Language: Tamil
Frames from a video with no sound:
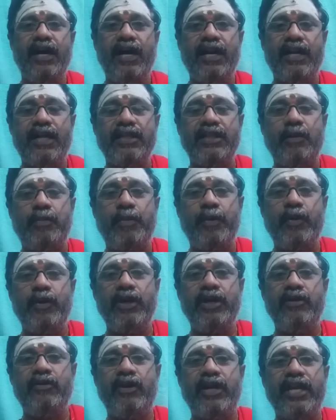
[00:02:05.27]
ஆனால் அந்த
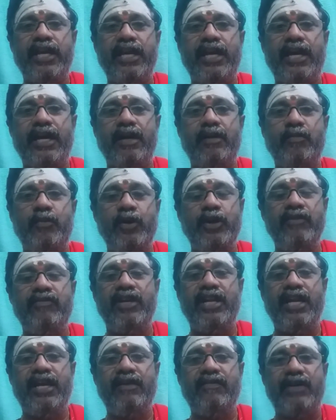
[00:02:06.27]
போரினுடைய
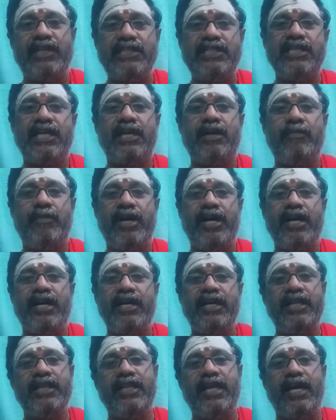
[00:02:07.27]
முடிவிலே வஞ்சகமாக
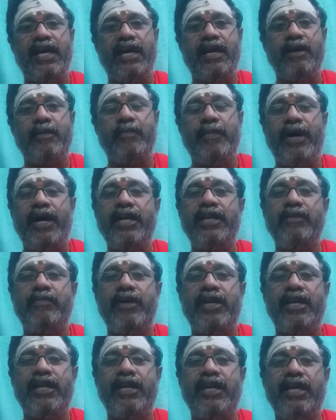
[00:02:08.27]
இந்த பாரி
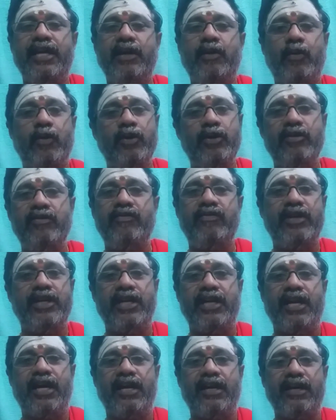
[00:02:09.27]
மன்னனை கொன்றும்
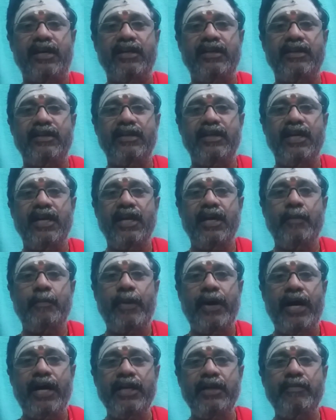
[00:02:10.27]
விடுகிறார்கள்
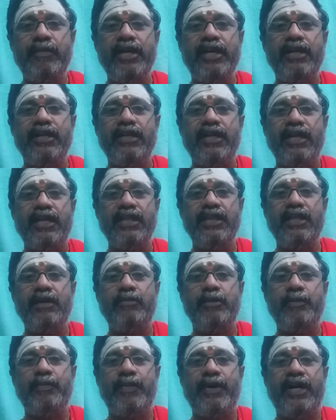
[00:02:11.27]
பாரிமன்னன் இறந்த
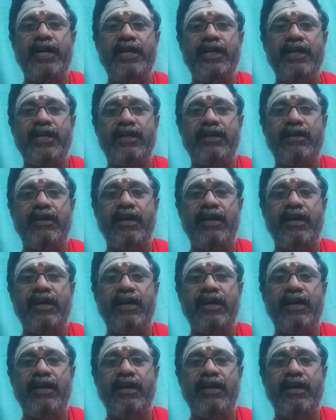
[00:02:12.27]
பிற்பாடு